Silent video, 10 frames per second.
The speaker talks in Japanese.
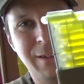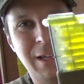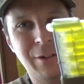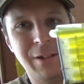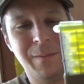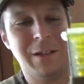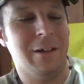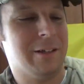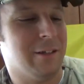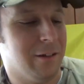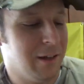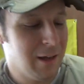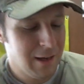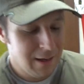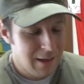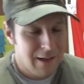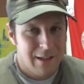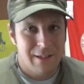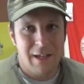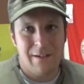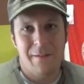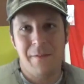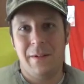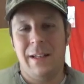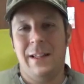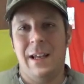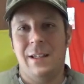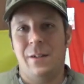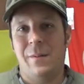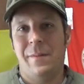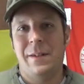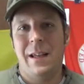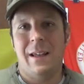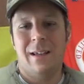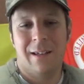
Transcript: 楽しみやつじゃあ、レビューは大体そのままで。